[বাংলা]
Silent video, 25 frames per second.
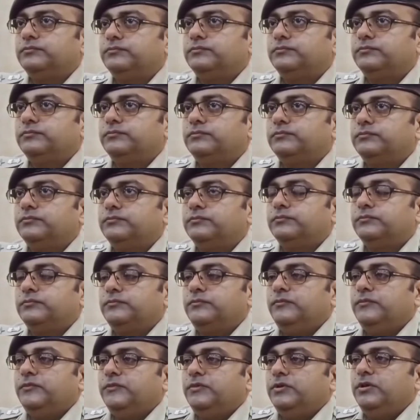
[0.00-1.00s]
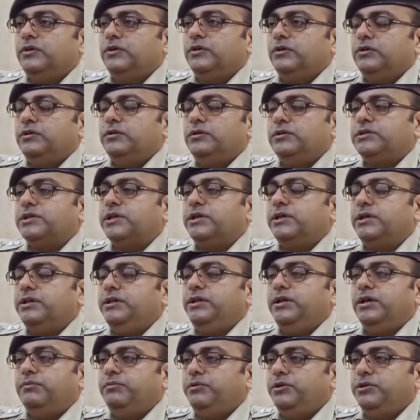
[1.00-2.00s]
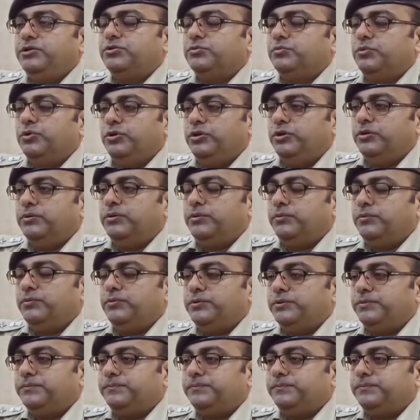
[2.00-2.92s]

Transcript: কারণ বলা হচ্ছে সেটা নিয়ে আমি কিছু বলতে পারবো